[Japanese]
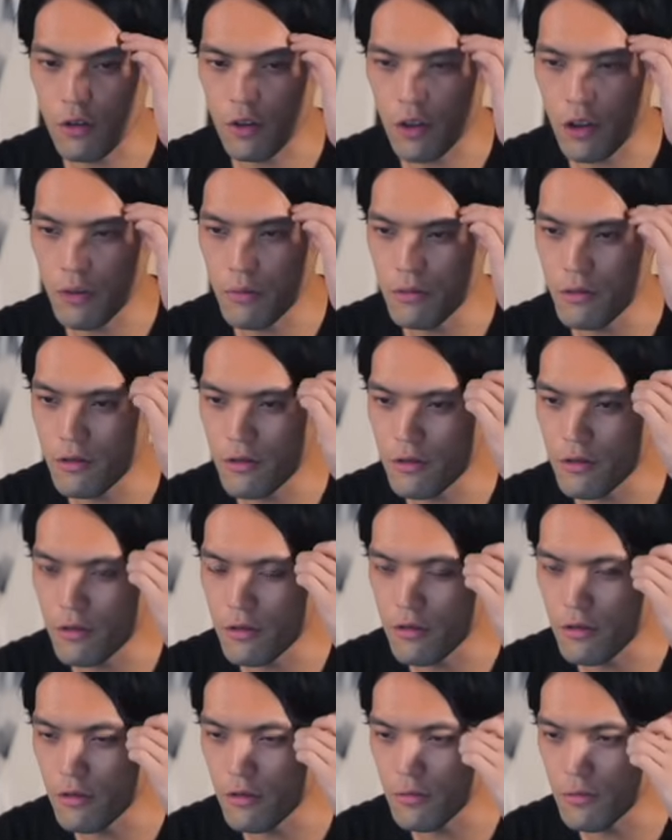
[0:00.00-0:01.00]
ただ
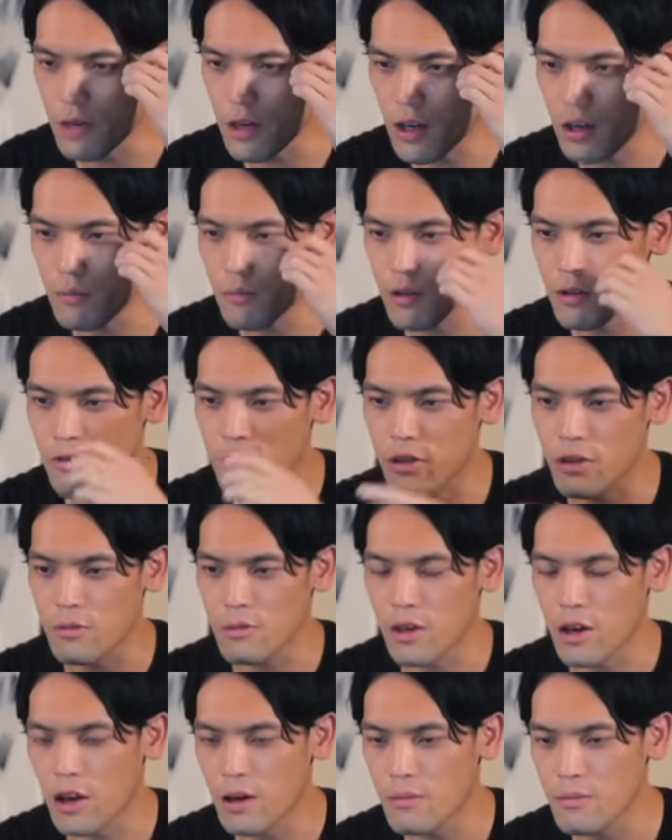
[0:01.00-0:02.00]
M2 の iPad Air
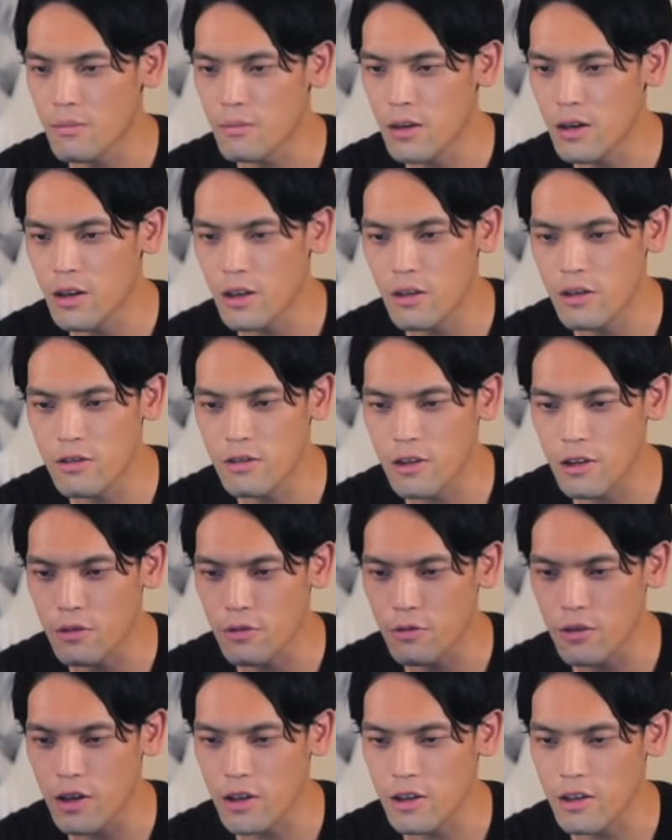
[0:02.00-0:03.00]
はね、あんまり在
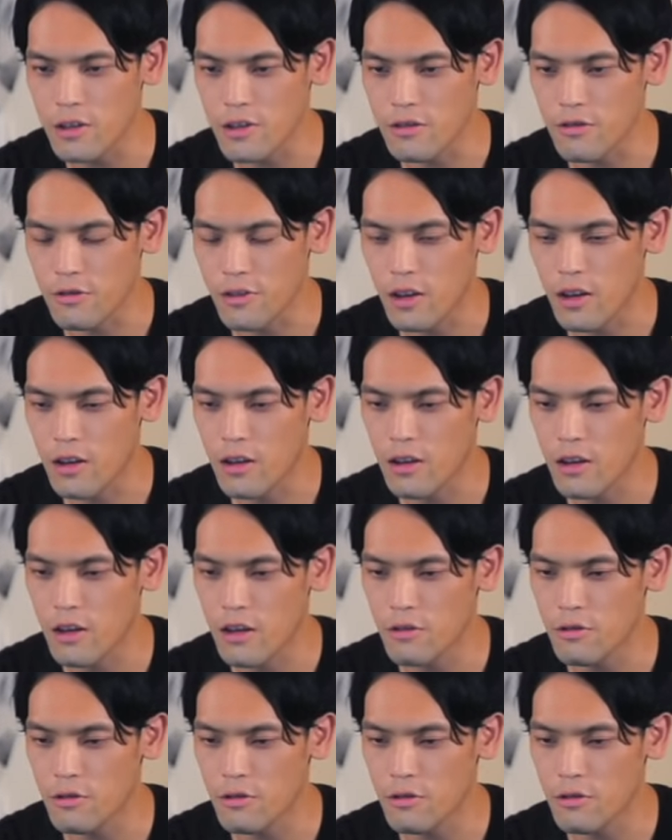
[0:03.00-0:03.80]
庫なかったんですよね。えー、